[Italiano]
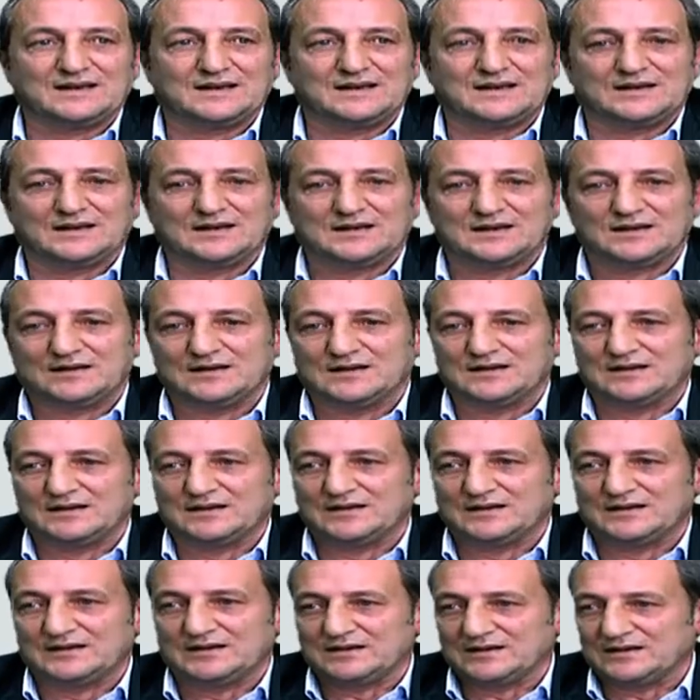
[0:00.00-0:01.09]

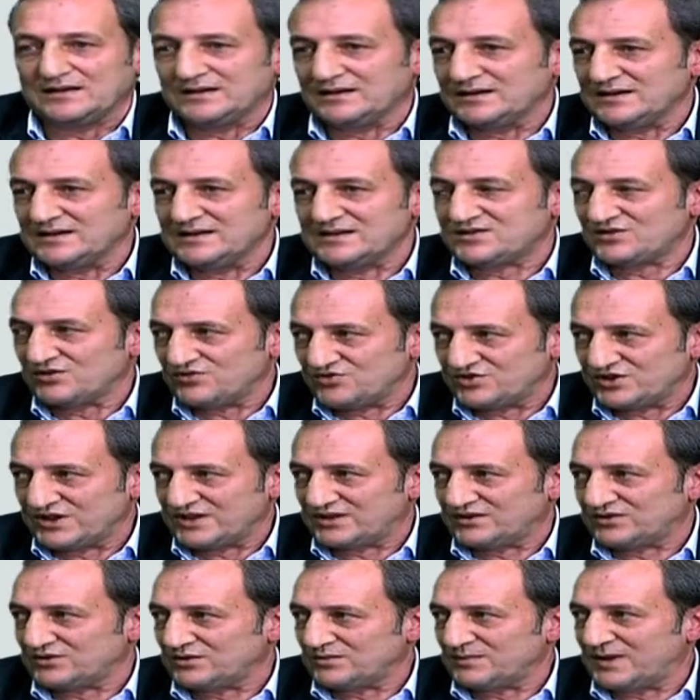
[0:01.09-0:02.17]
uh, il
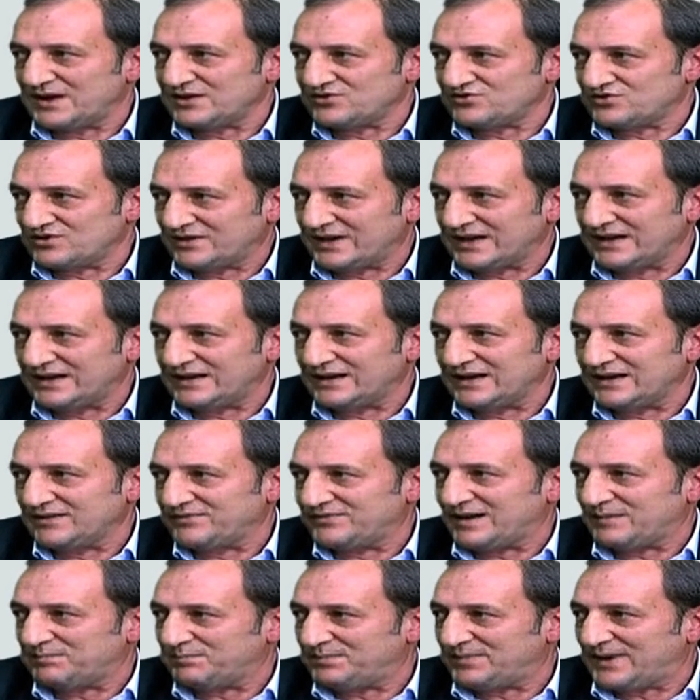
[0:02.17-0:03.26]
soggetto maggiorenne
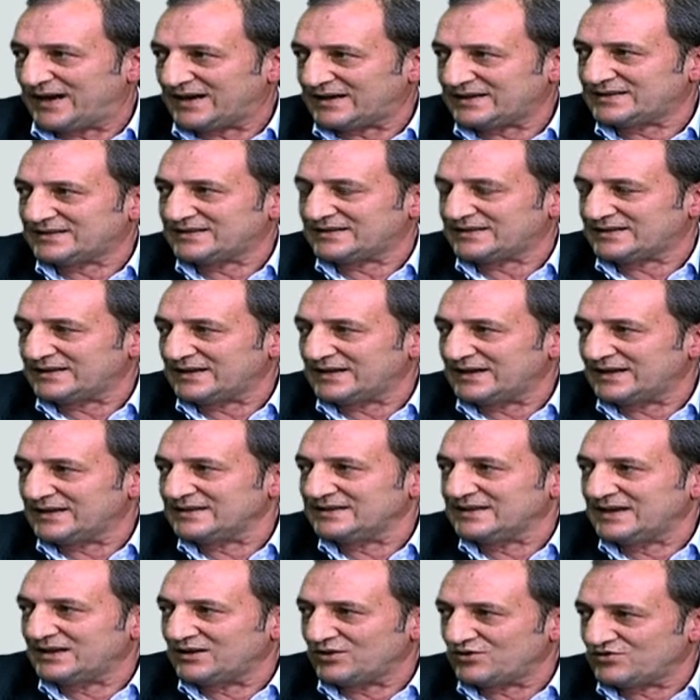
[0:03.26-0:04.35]
fa parte
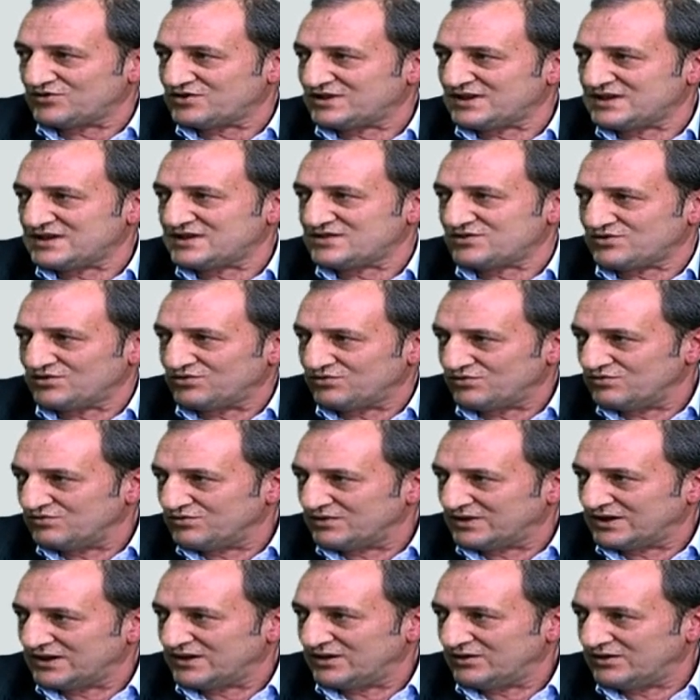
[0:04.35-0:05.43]
dello stesso
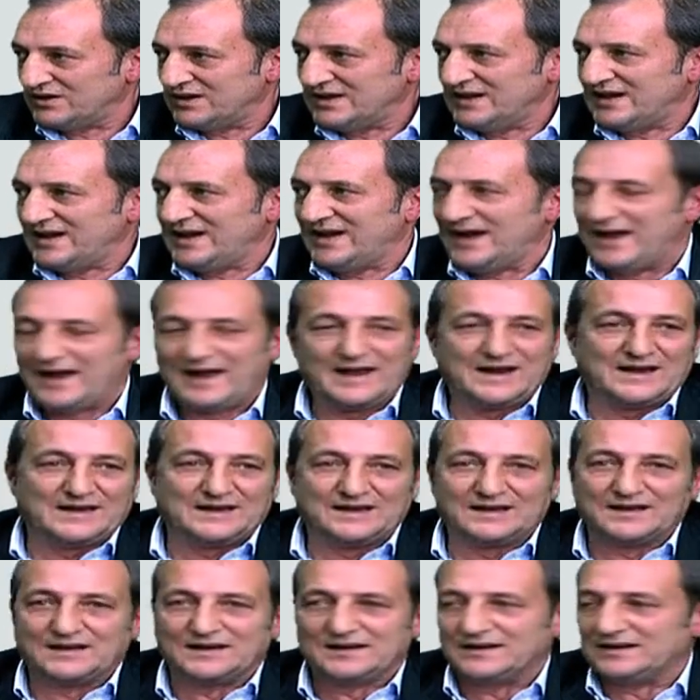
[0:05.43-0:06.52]
nucleo, è
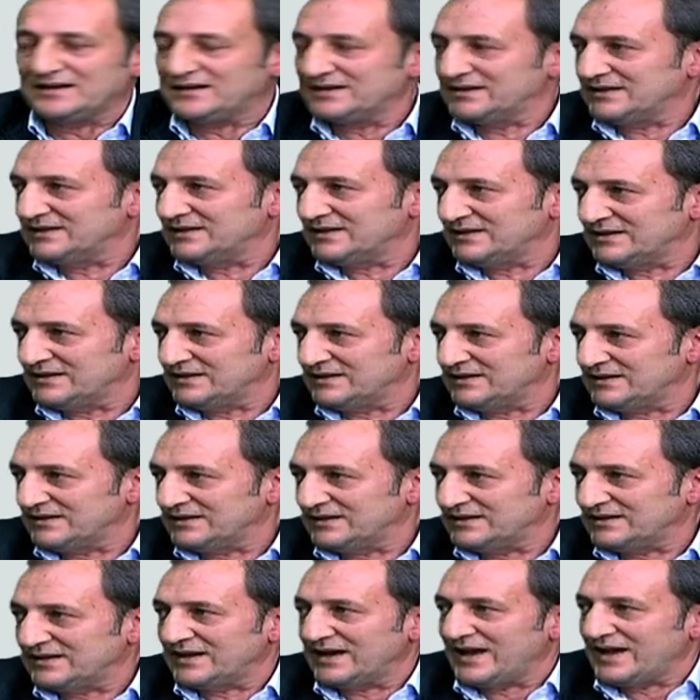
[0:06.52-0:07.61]
il,
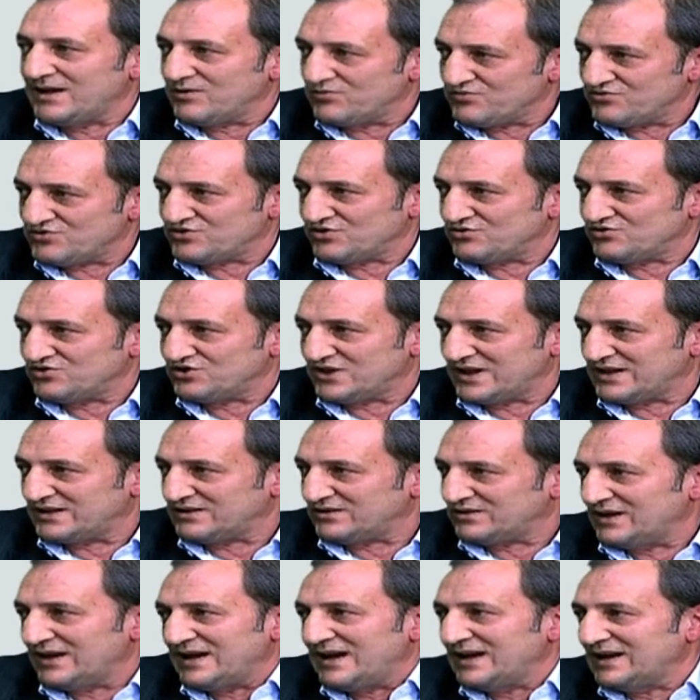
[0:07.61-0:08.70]
uh, è
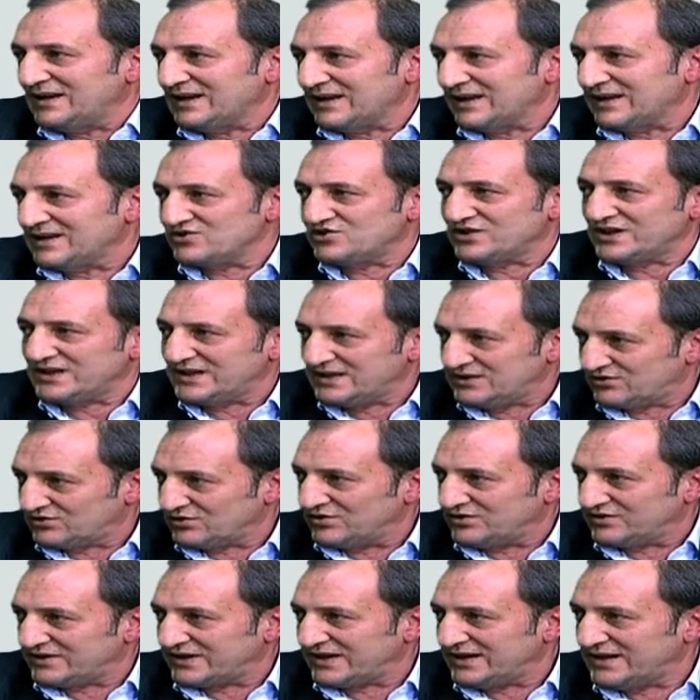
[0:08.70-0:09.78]
soggetto, è il
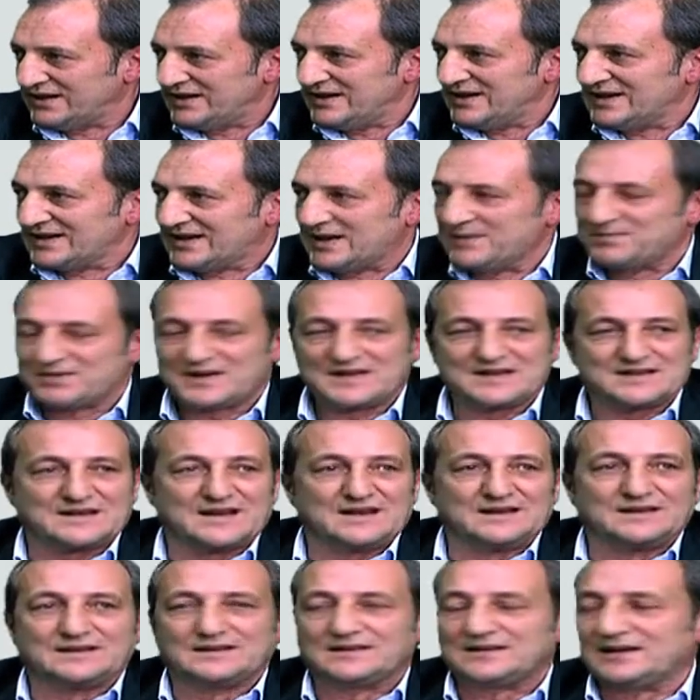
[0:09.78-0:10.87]
genitore che presenta...
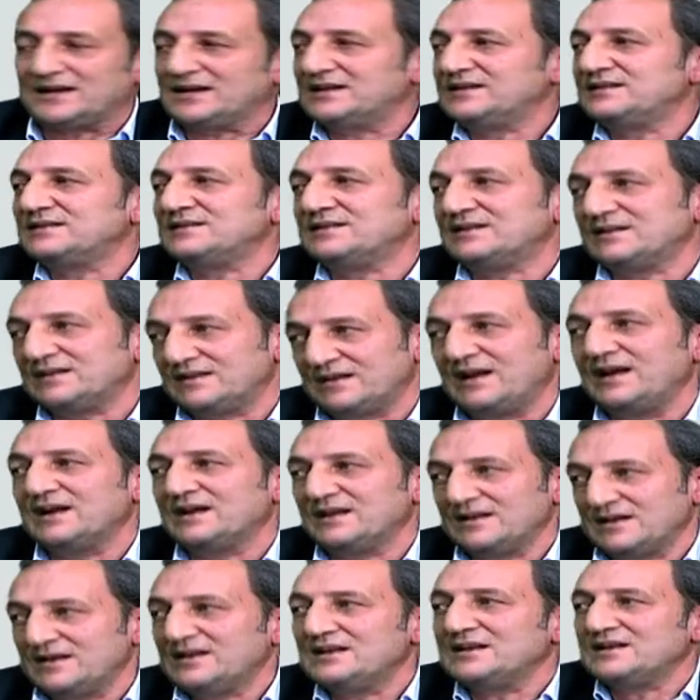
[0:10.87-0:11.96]
Vale diciamo, la domanda
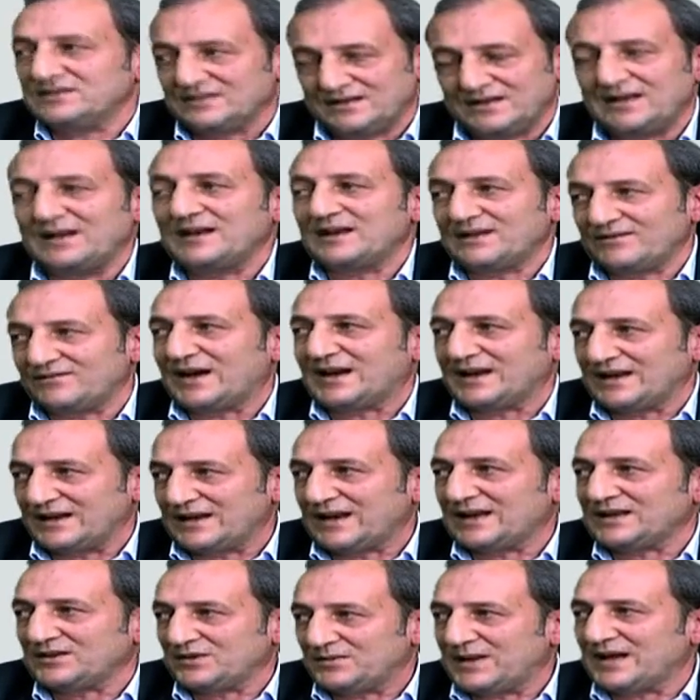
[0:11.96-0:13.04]
del genitore. De, vale
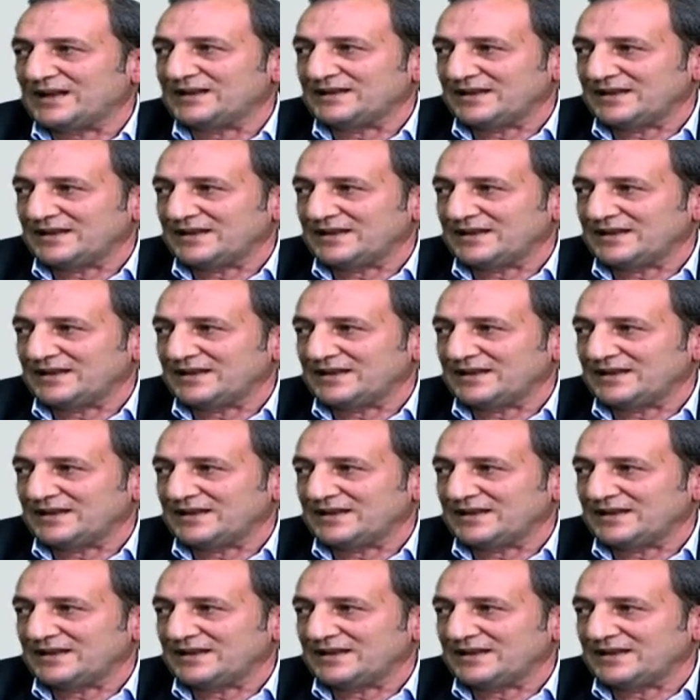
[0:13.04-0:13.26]
la domanda